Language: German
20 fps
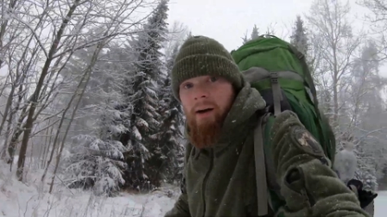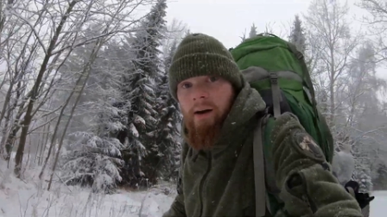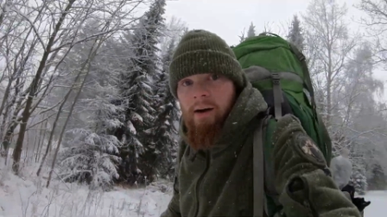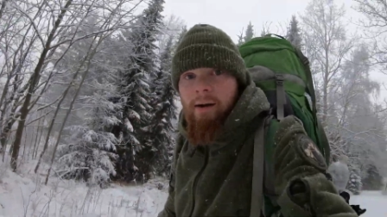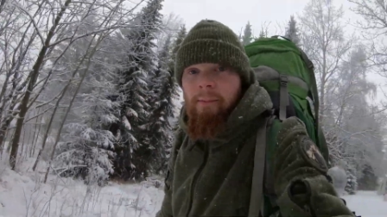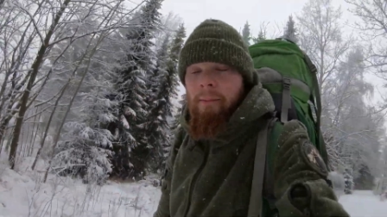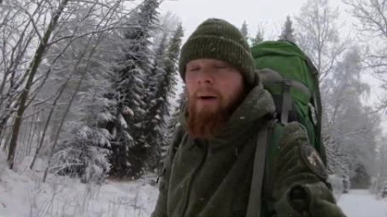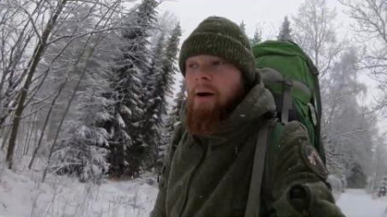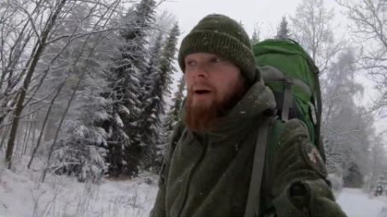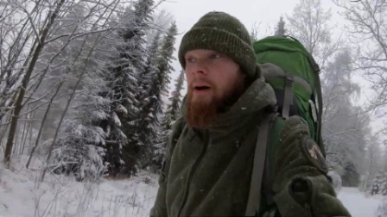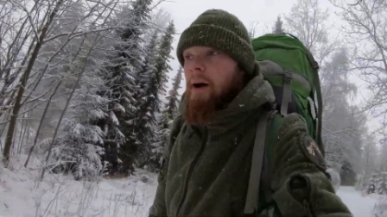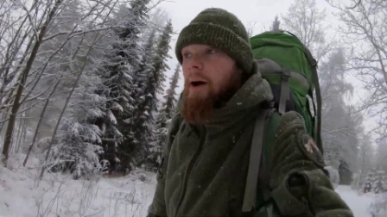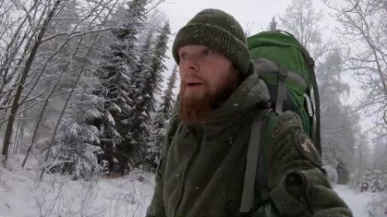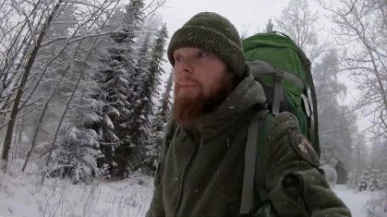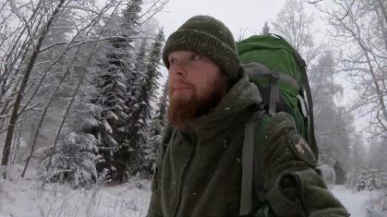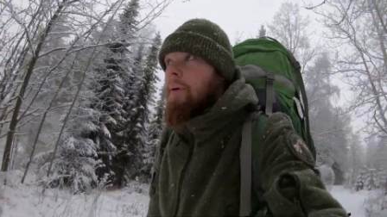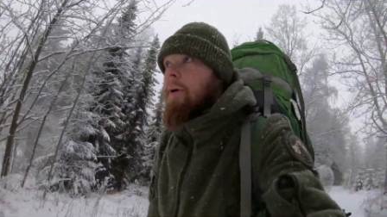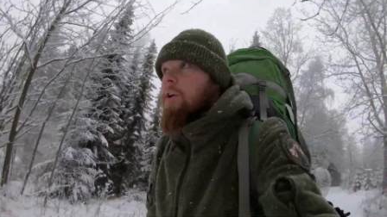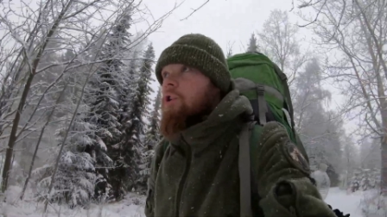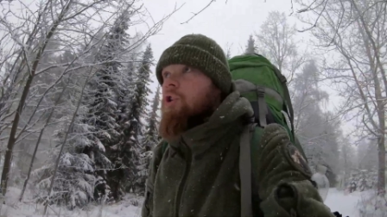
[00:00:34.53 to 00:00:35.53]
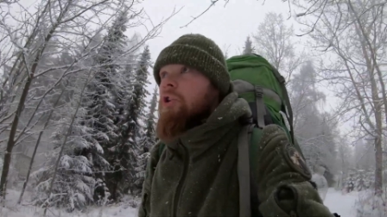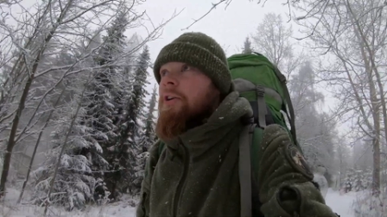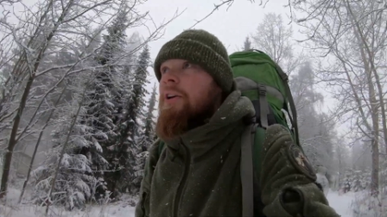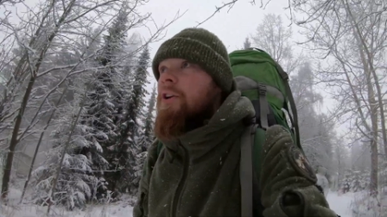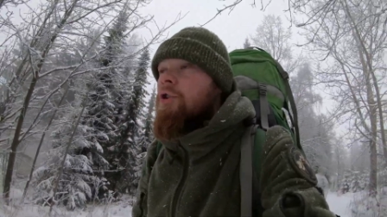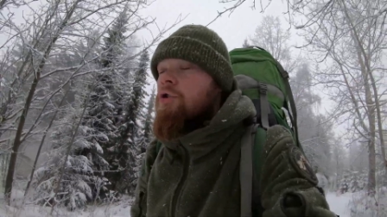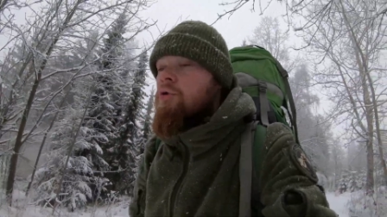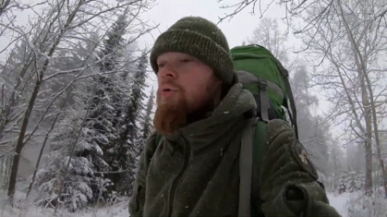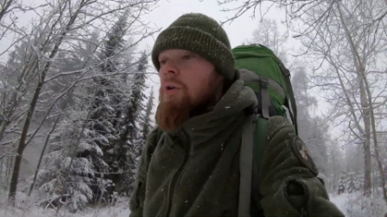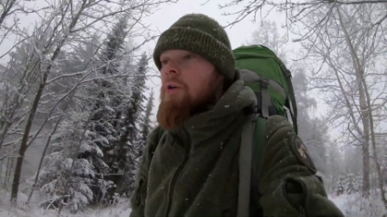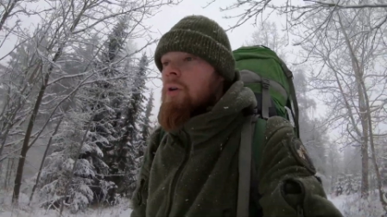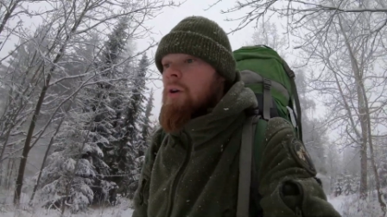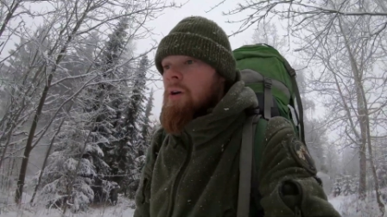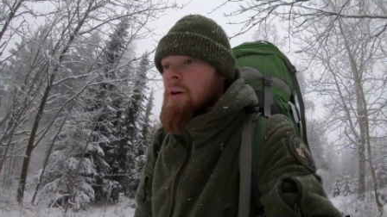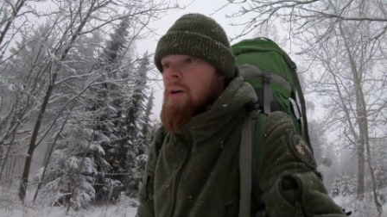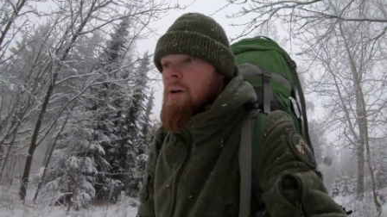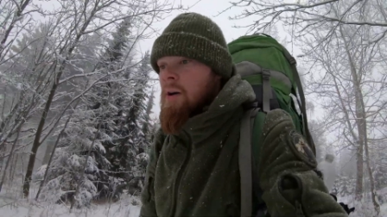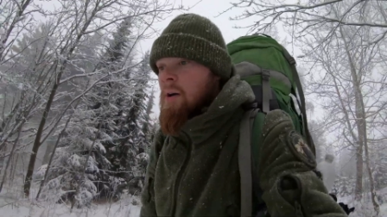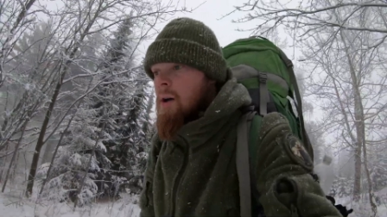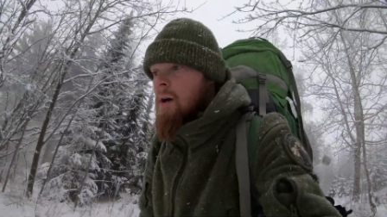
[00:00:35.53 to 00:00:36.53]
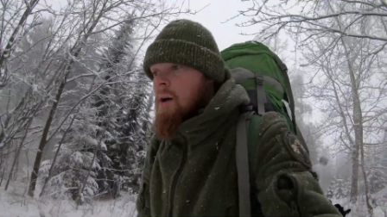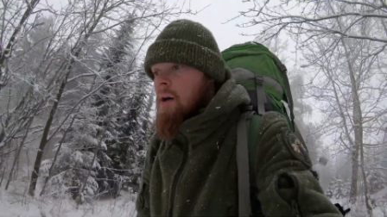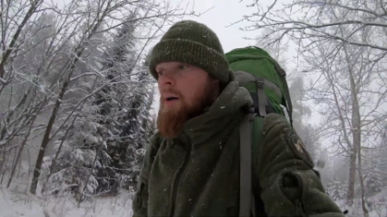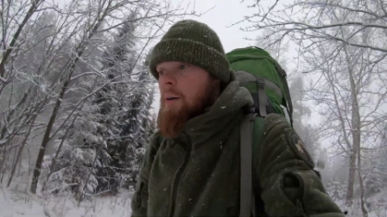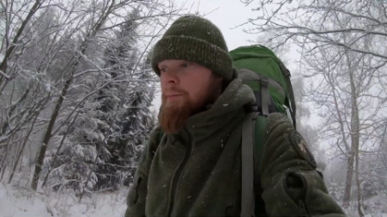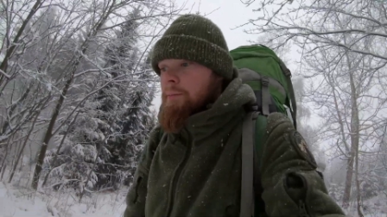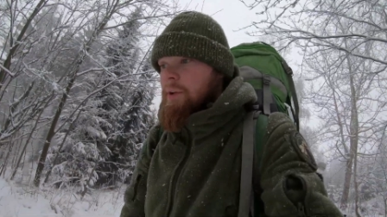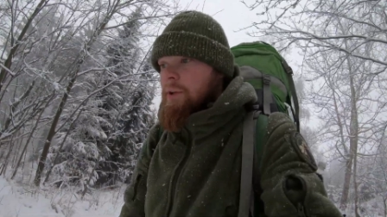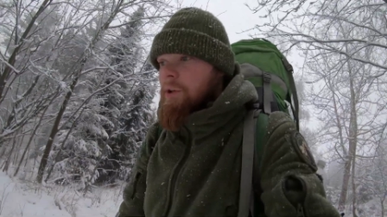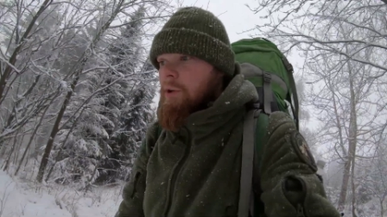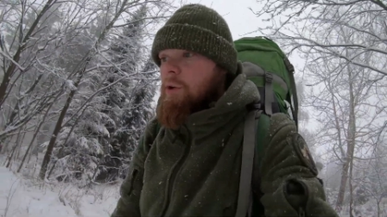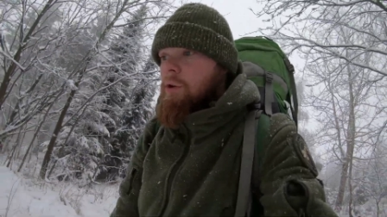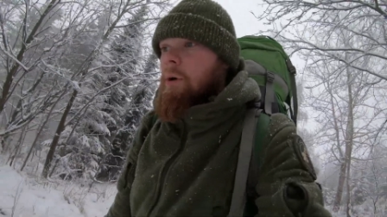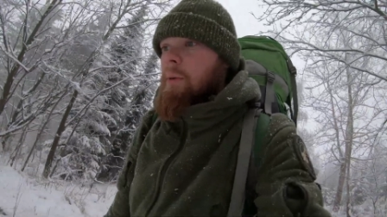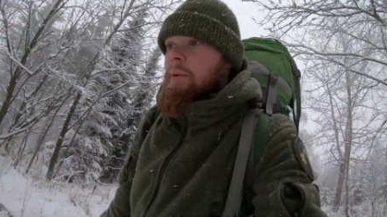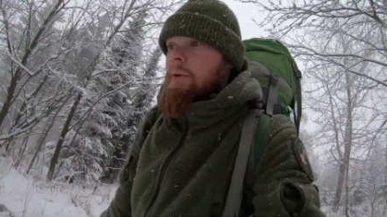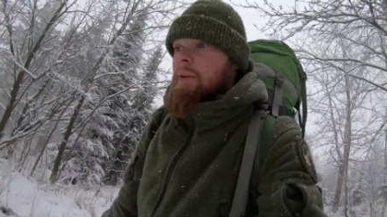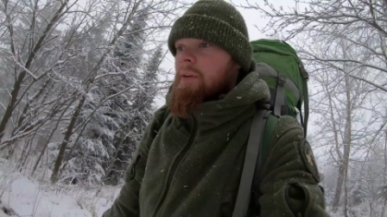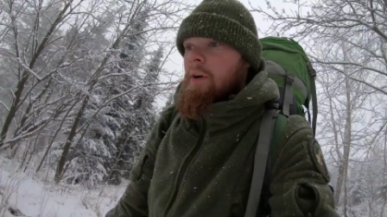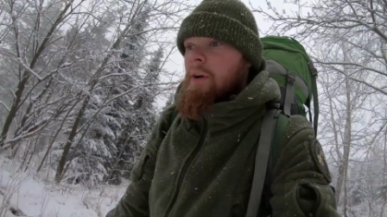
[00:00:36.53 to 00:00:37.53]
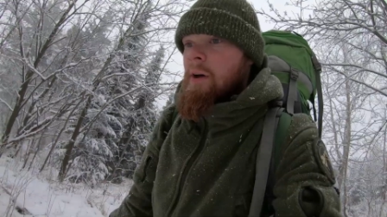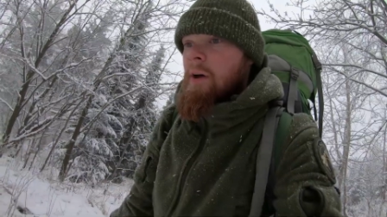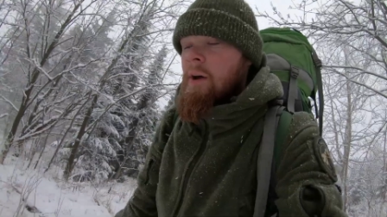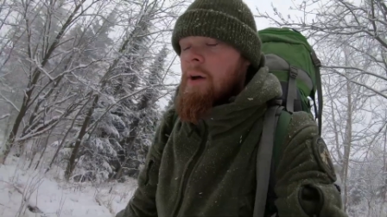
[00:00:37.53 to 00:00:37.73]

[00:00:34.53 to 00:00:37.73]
ähm, ein paar Schneeschuhe mitgenommen.